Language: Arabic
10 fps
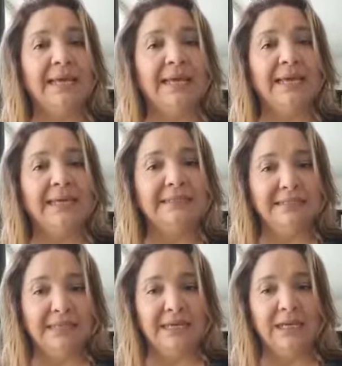
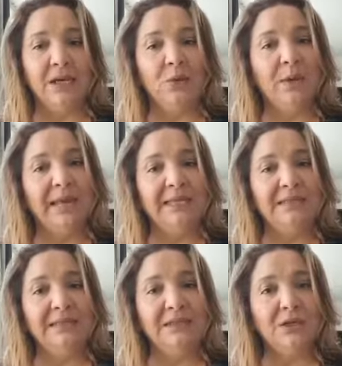أياديها وأيدي